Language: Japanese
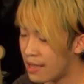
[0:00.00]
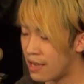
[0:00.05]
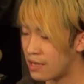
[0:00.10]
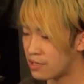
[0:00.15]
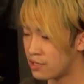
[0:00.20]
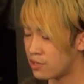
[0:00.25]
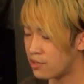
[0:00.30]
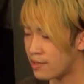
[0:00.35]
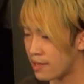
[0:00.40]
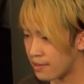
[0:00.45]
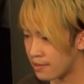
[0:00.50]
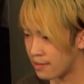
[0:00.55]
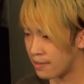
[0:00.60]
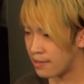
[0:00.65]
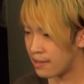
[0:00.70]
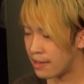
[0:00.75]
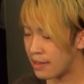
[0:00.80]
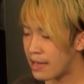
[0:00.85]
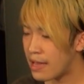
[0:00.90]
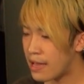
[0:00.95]
「ハッシュタグ
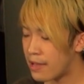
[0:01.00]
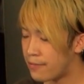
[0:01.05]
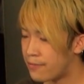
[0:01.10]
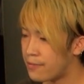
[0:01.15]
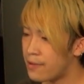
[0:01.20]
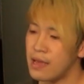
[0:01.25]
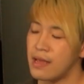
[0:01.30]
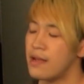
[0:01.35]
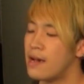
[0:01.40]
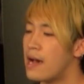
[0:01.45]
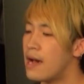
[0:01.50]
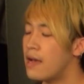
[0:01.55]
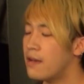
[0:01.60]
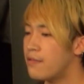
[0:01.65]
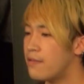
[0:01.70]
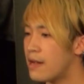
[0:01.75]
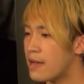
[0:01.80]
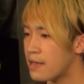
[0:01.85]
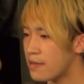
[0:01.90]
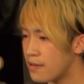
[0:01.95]

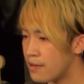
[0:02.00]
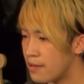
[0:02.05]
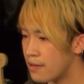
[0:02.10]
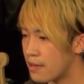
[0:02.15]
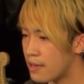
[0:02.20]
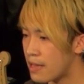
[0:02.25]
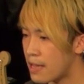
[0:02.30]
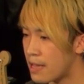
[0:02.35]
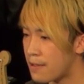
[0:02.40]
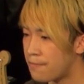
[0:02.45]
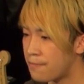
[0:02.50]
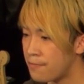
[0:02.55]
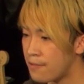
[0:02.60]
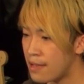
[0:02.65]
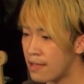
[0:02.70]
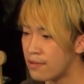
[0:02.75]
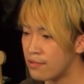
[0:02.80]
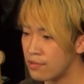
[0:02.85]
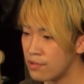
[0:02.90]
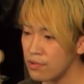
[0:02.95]
#FNRYU」「
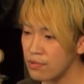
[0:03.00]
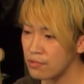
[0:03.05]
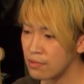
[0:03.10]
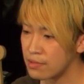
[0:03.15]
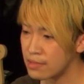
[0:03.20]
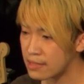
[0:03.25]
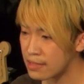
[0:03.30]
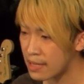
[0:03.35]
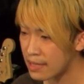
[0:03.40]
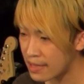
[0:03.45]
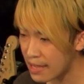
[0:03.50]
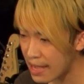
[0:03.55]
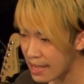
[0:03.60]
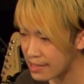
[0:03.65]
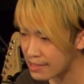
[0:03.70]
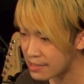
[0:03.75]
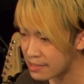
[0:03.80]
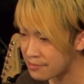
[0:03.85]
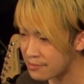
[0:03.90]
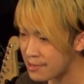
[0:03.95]
FNDU」をつけて
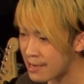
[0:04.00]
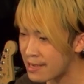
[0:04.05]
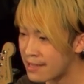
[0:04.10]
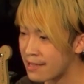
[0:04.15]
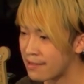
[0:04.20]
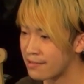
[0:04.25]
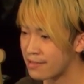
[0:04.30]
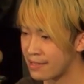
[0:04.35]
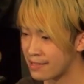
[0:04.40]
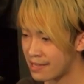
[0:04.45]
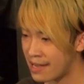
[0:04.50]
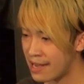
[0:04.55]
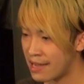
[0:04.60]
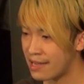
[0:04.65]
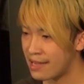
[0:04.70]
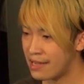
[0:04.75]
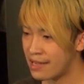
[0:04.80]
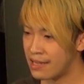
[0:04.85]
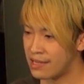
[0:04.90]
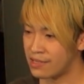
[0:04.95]
つぶやいてください
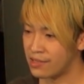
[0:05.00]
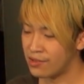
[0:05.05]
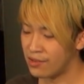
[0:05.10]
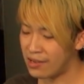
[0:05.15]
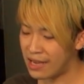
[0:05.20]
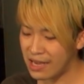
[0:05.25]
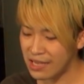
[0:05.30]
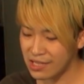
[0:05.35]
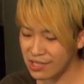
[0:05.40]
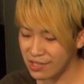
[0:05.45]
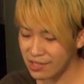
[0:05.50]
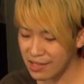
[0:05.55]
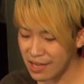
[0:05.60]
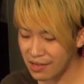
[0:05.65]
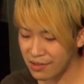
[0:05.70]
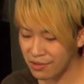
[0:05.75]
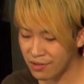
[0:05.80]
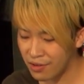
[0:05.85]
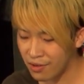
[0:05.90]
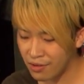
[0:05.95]
その
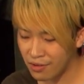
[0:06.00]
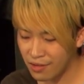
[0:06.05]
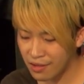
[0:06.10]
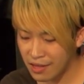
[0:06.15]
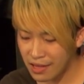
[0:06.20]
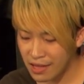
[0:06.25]
ハッシュタグの